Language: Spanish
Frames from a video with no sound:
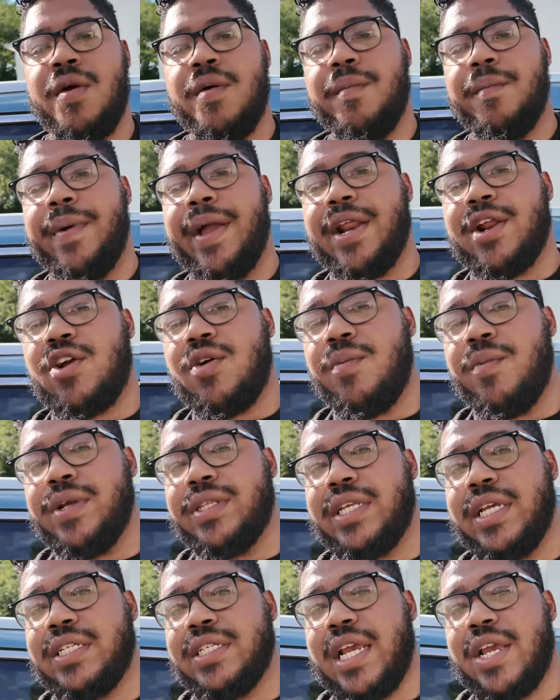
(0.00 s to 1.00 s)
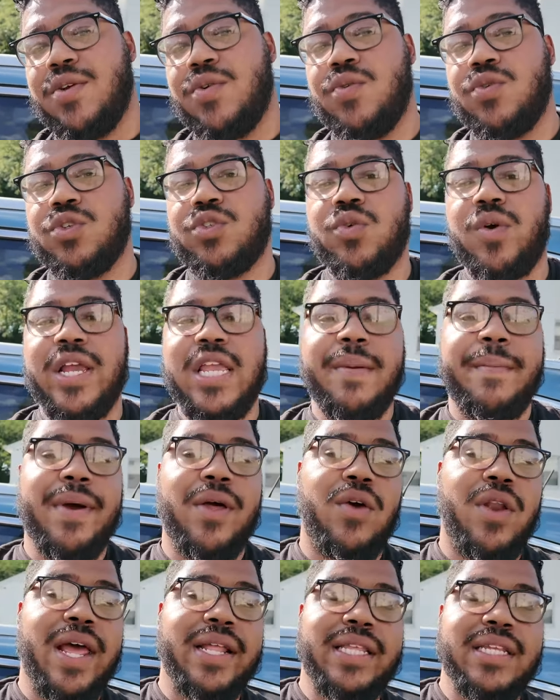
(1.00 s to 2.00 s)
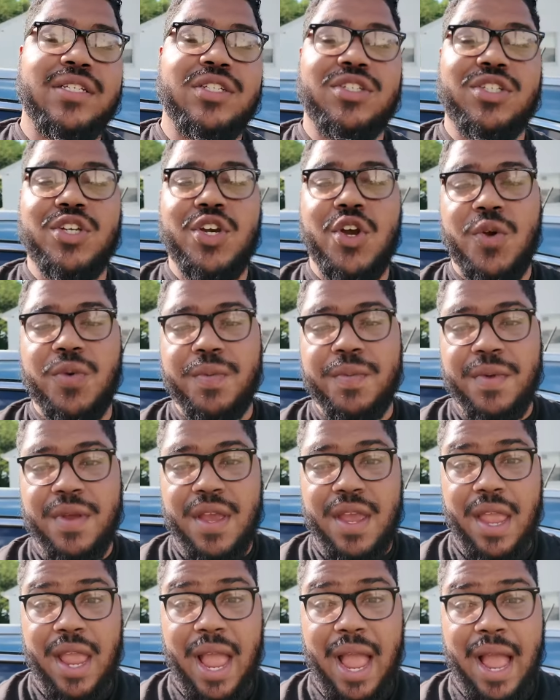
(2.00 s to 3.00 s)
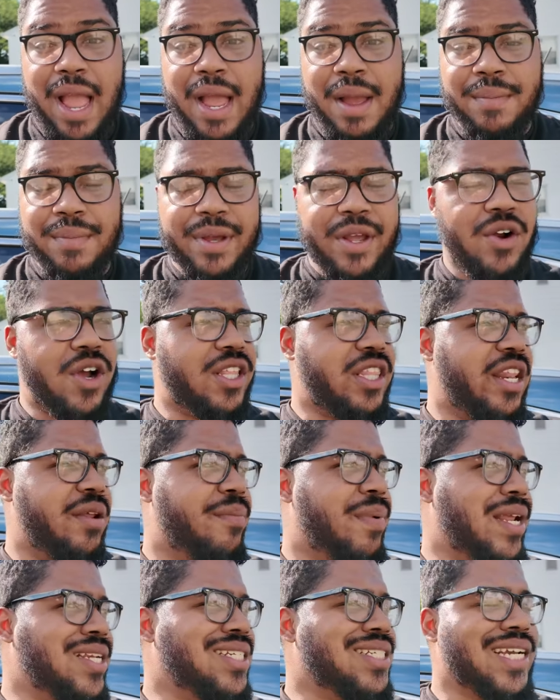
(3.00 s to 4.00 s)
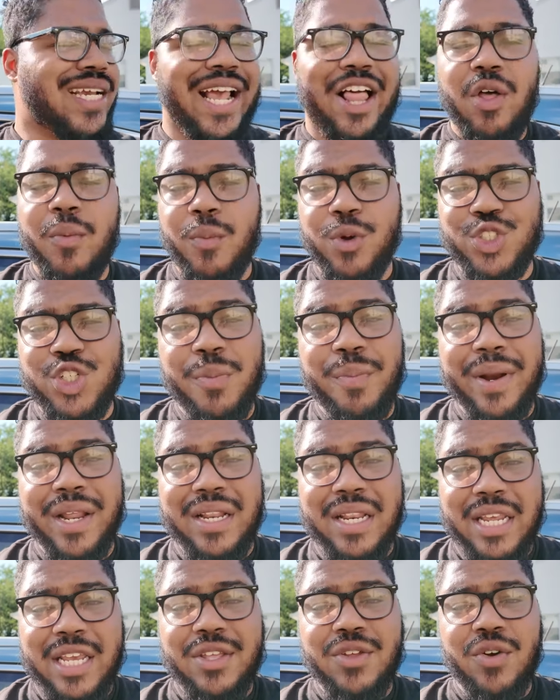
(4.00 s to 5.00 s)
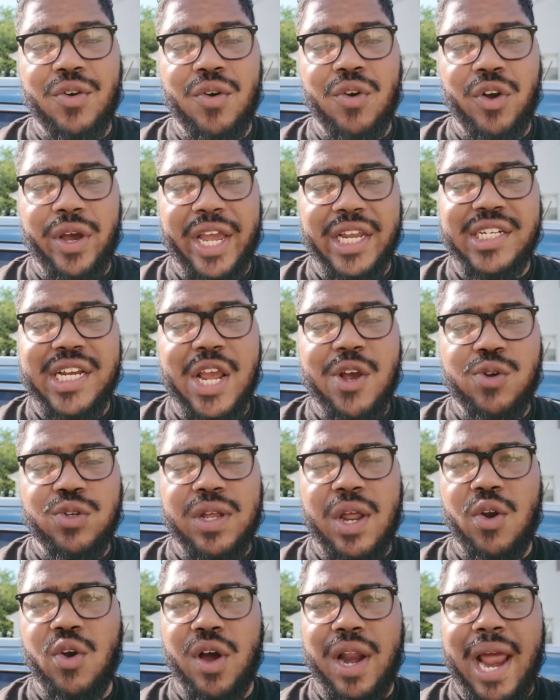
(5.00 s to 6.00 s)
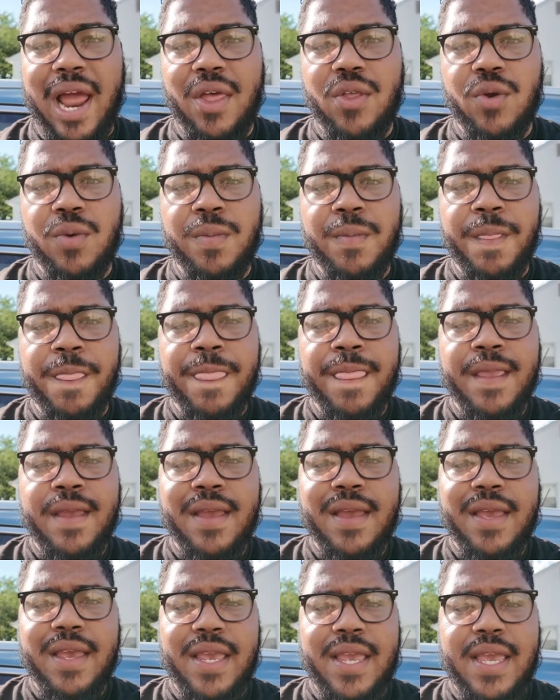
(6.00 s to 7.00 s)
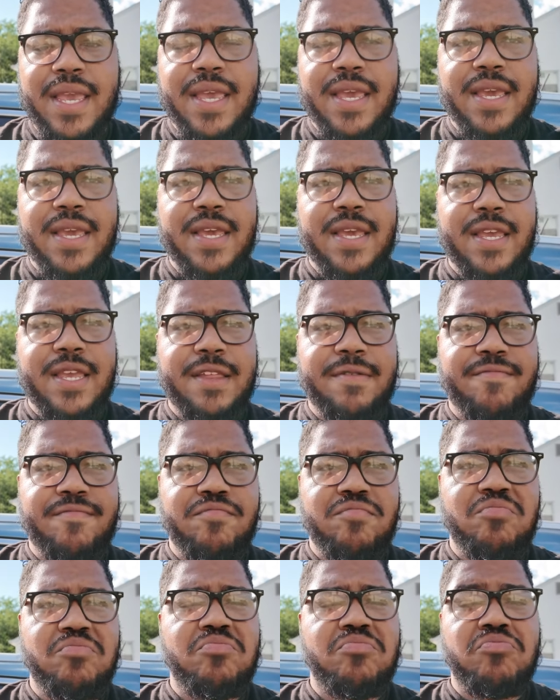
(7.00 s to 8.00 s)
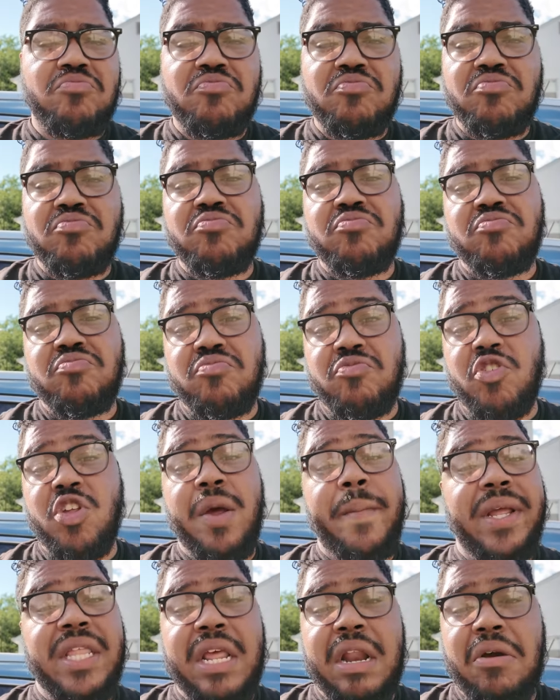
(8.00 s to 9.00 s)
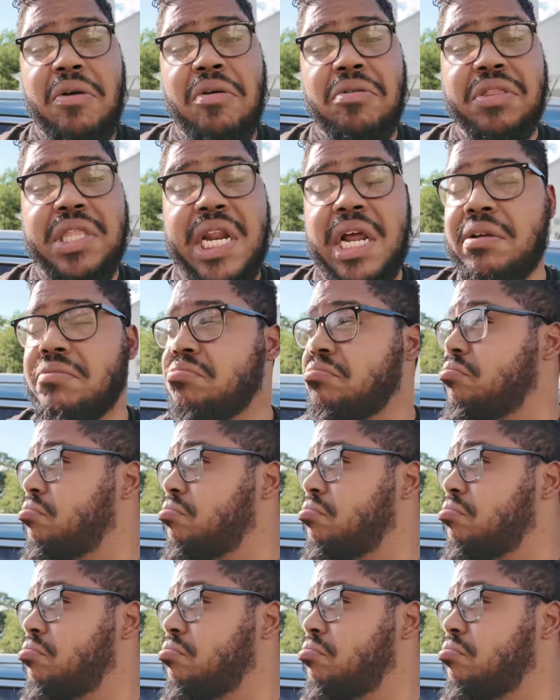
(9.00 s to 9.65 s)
ver cómo este Jay Uso ha llamado la atención. creo que Triple H se ha quedado muy sorprendido con lo que Jay Uso ha logrado y de una manera u otra,